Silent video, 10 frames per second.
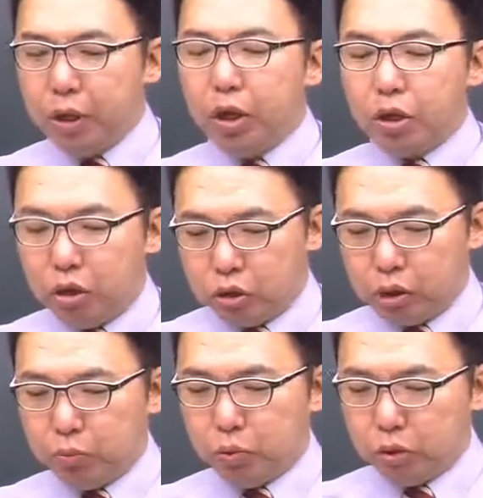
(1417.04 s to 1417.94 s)

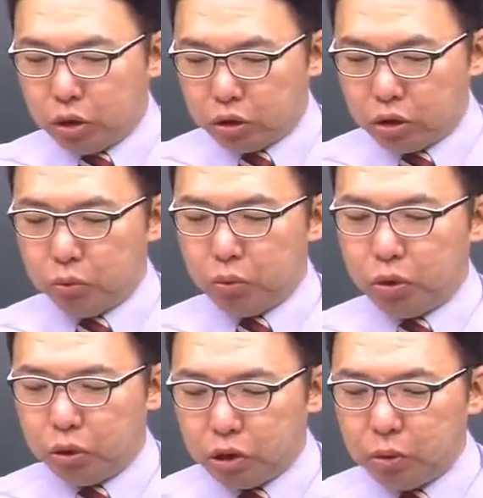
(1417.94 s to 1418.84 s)
0.6,
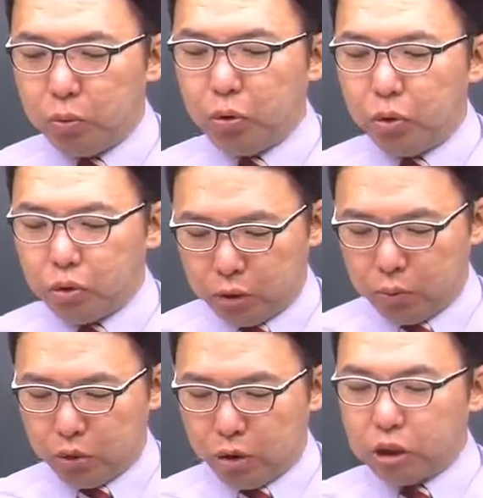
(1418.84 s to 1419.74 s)
0.6, 0.5,
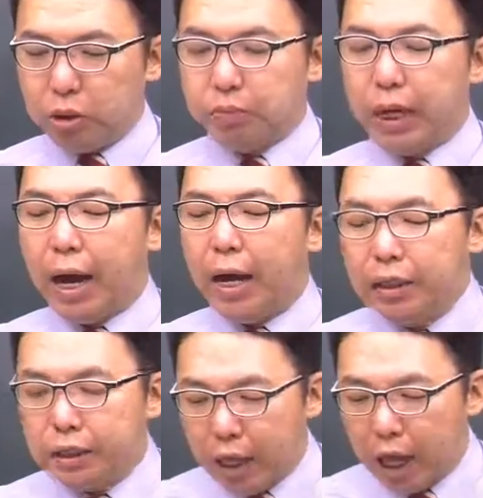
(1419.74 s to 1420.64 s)
0.5,
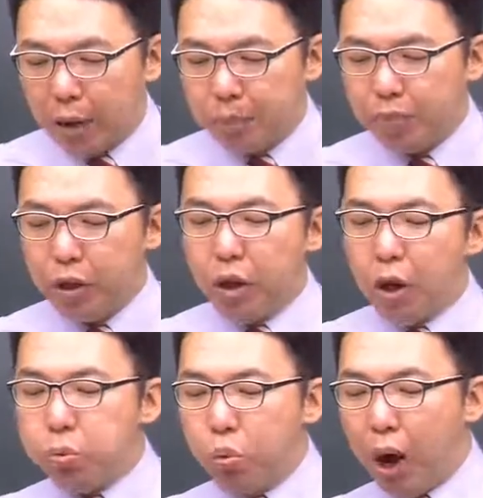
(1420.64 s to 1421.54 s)
0.4일 때
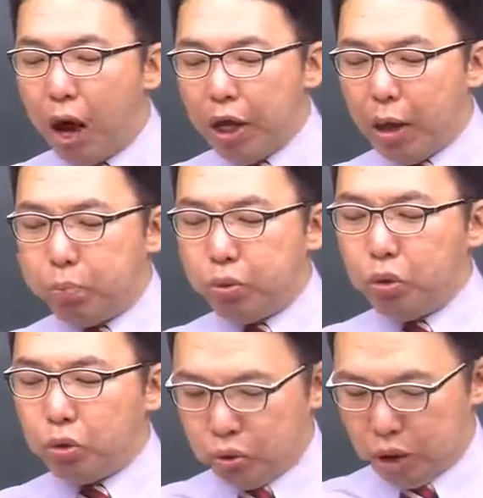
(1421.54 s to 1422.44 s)
부하의
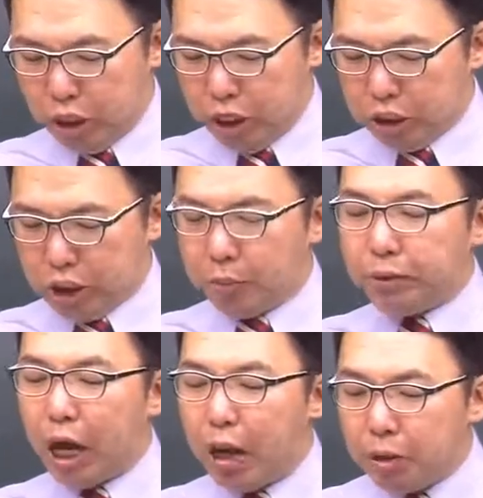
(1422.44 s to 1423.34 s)
부동률이 1
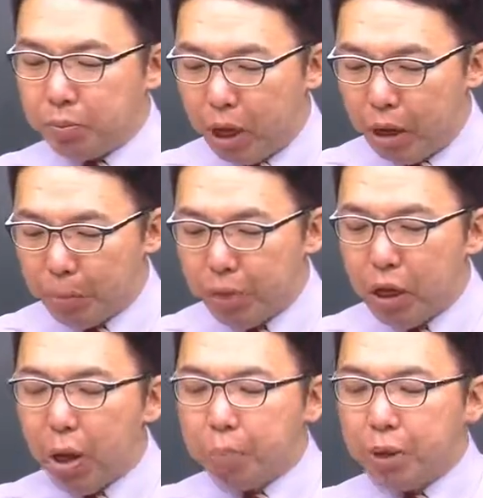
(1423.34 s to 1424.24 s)
3이며
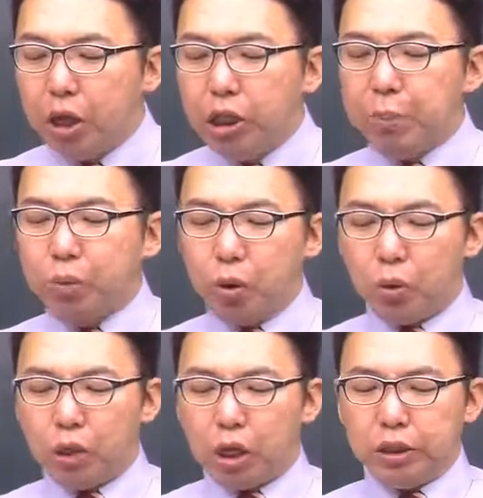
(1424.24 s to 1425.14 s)
변압기
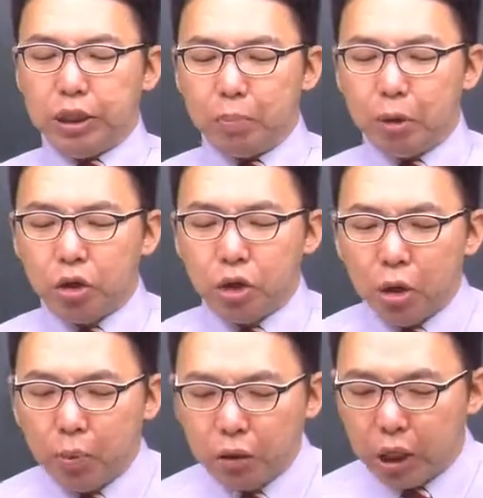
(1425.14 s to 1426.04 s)
용량은 약 몇
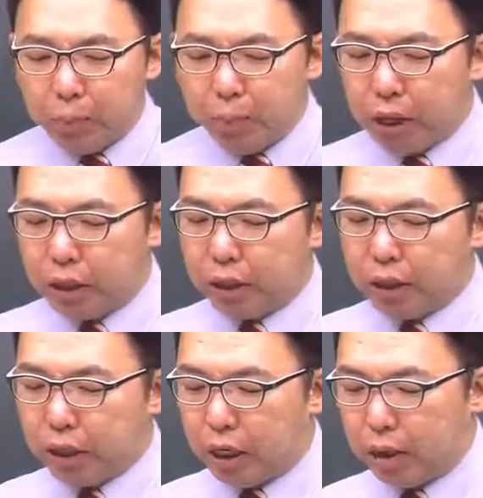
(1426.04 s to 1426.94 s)
킬로볼트 암페어가
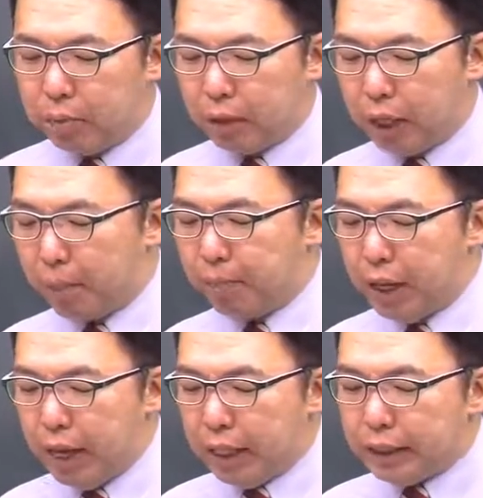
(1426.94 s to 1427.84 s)
되는가 합니다.
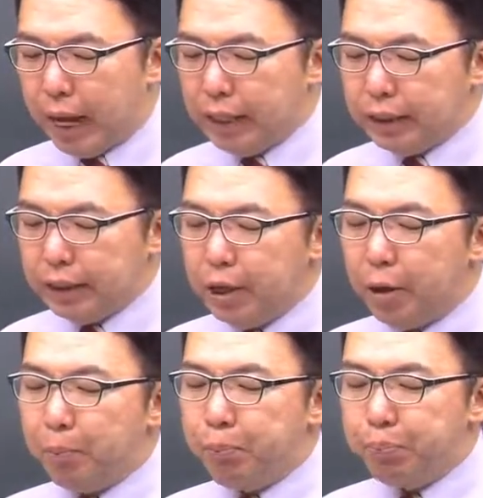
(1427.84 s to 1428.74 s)
단
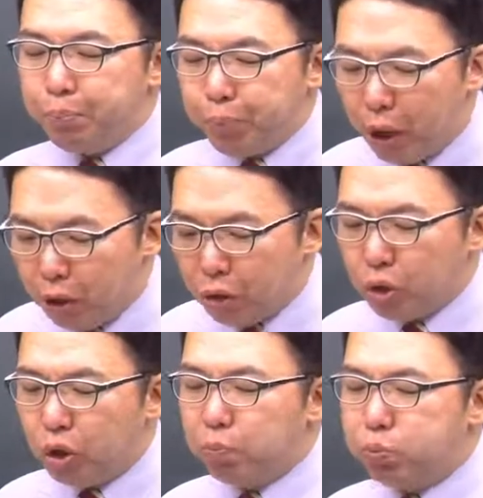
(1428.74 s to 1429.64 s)

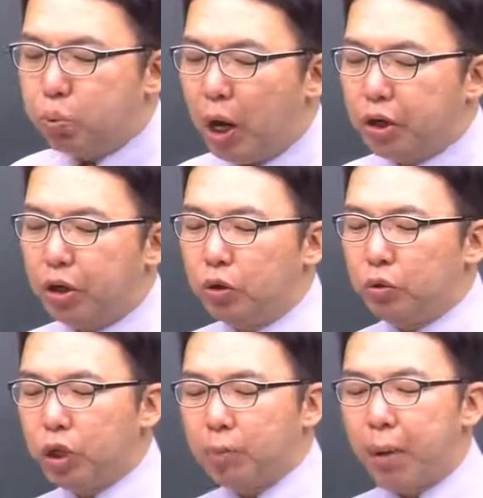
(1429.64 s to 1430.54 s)
평균 부하
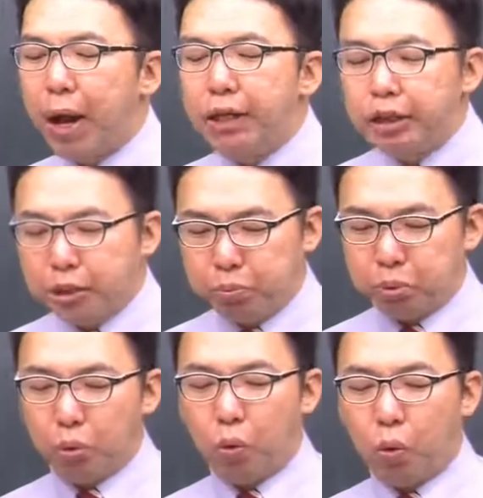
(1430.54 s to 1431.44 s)
역률이
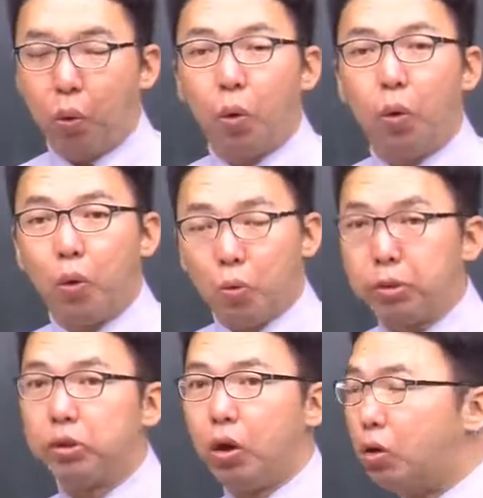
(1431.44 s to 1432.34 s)
80%고
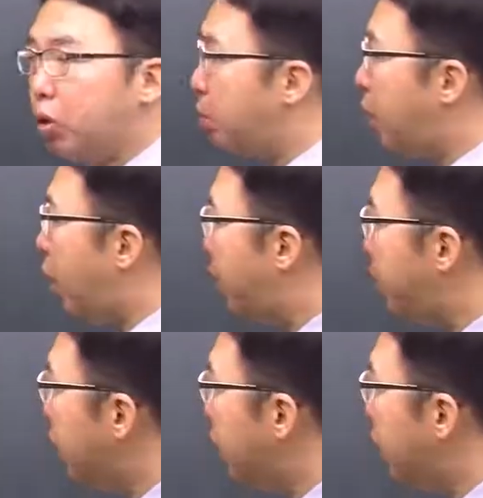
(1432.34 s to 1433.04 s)
맞죠? 그러면